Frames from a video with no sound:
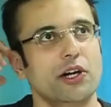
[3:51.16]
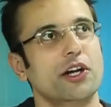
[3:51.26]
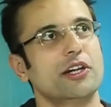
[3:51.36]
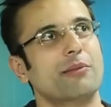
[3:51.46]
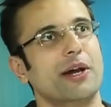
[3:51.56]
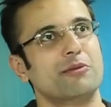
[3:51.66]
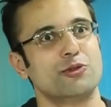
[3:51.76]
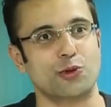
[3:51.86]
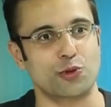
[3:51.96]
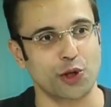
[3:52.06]
करियर के बारे में
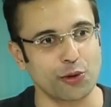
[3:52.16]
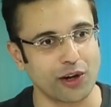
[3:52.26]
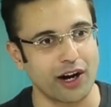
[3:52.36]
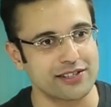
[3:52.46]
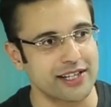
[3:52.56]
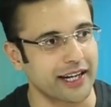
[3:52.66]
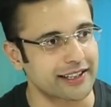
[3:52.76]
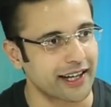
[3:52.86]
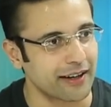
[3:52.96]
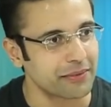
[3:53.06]
सोचूं देखो कहाँ से आए
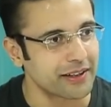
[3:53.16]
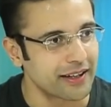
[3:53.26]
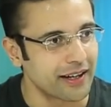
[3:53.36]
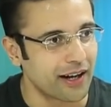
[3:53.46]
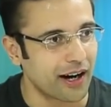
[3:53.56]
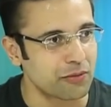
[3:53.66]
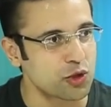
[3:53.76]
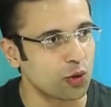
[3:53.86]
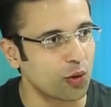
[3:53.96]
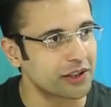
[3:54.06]
थे आप आप
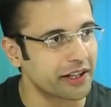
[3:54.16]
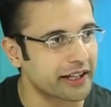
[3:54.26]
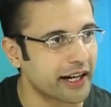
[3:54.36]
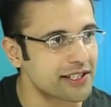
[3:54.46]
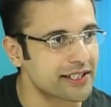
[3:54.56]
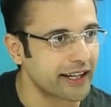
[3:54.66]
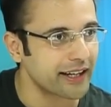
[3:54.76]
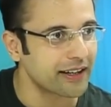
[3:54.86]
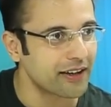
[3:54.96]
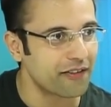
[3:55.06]
शुरू हुए थे एक ड्रेस से
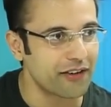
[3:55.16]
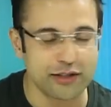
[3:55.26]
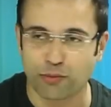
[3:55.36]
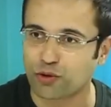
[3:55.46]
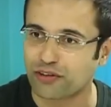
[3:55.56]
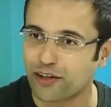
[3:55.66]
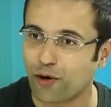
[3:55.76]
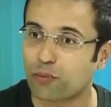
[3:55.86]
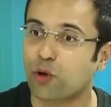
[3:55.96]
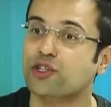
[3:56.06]
फेसबुक से
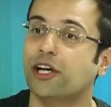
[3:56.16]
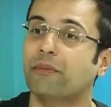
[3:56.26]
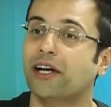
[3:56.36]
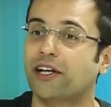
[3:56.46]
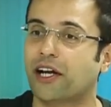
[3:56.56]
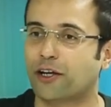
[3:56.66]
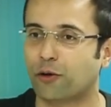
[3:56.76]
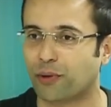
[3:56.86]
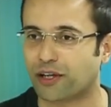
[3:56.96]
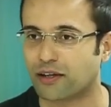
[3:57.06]
और पहुंच गए अपने करियर के
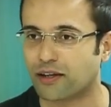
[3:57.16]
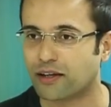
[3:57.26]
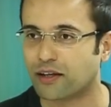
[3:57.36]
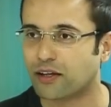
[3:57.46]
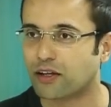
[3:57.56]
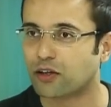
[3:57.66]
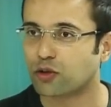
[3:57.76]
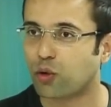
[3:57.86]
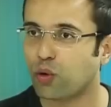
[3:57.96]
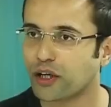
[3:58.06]
ऊपर
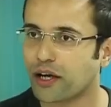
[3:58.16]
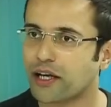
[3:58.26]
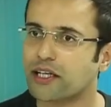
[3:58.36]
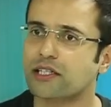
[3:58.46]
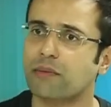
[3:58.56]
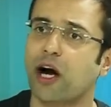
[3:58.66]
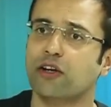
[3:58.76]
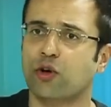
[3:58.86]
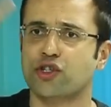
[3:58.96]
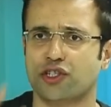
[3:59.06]
तो हो क्या रहा है ये सब
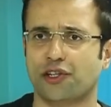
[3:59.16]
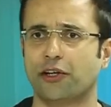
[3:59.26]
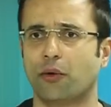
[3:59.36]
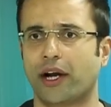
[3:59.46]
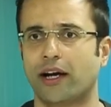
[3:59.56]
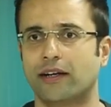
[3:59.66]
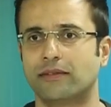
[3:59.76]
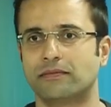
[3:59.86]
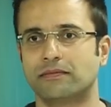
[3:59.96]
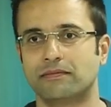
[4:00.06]
अनकॉन्शियसली हो रहा है
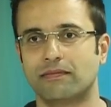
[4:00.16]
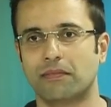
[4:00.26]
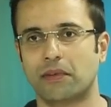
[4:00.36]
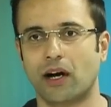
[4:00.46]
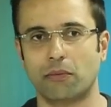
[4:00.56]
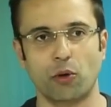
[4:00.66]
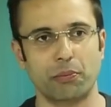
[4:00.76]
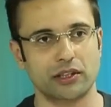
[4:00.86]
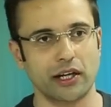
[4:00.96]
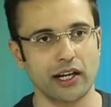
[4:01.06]
आपको
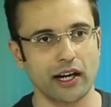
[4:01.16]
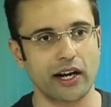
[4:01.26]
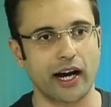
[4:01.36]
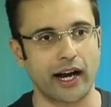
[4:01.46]
पता नहीं लग रहा